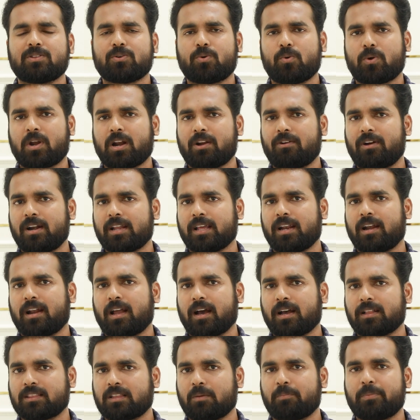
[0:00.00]
வந்து குற்றவாளிகள்
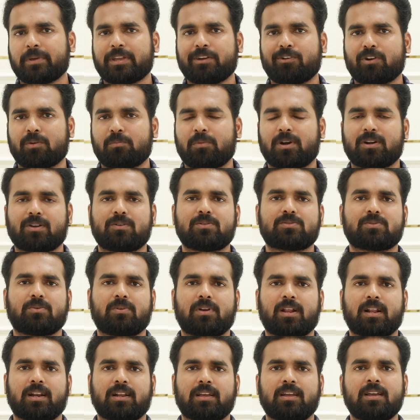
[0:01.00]
நாங்கள் தப்பிக்க விட மாட்டோம்னு
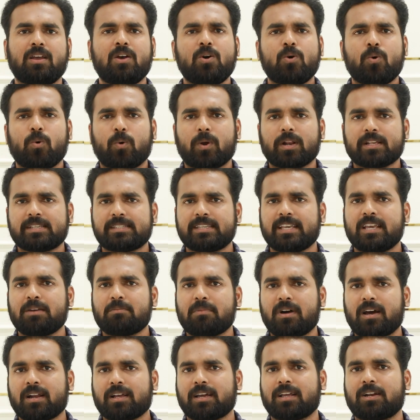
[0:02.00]
சொல்கிறாரு ஒரு
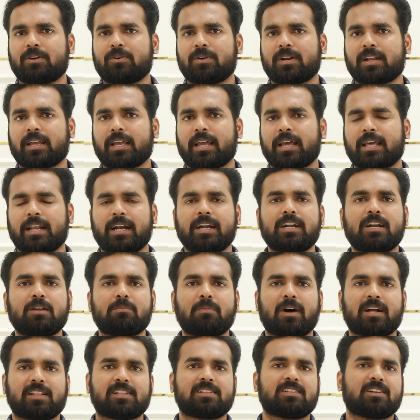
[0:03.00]
சிஎம்மாக இருக்கிறவருக்கே ரெண்டு
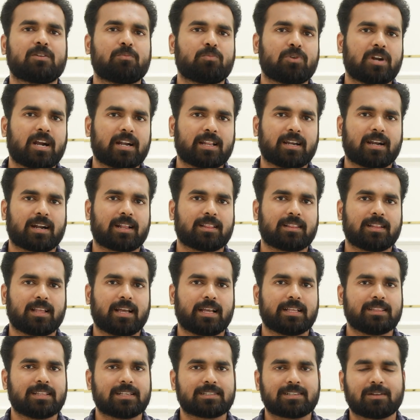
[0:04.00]
மாதத்துக்கு முன்னாடி நடந்த
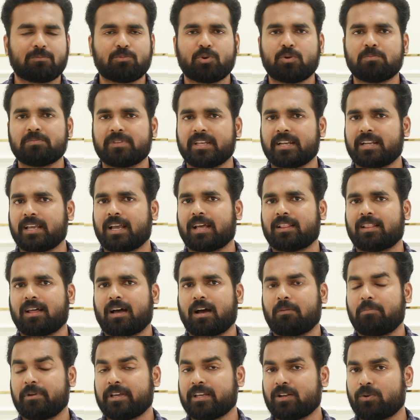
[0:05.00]
இந்த சம்பவம் தெரியாதா
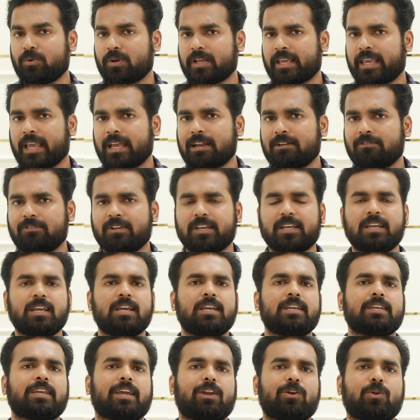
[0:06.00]
அப்படிங்கிற ஒரு கேள்வி
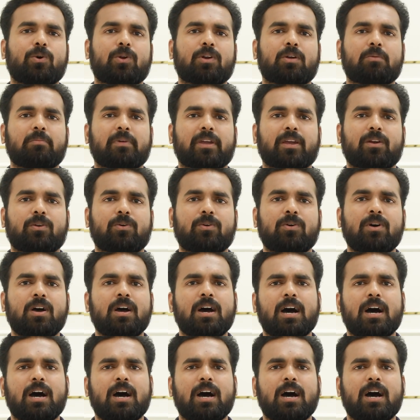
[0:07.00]
எல்லோருக்குமே எழும்